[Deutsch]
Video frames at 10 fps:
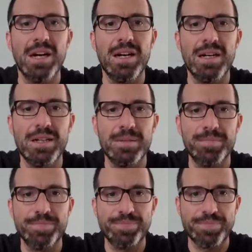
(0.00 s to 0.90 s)

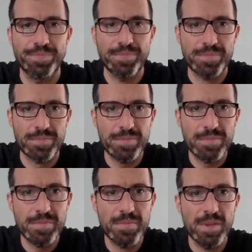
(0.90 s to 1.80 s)
ähm,
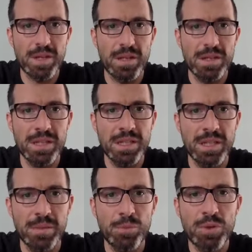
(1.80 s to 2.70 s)

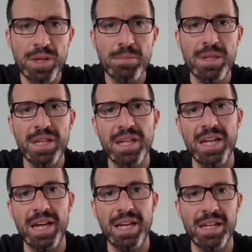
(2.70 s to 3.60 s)
die mündigen
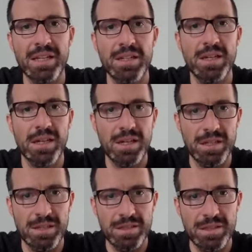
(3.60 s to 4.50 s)
Minderjährigen,
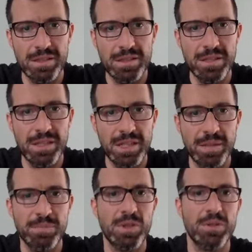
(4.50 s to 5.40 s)
äh, die eben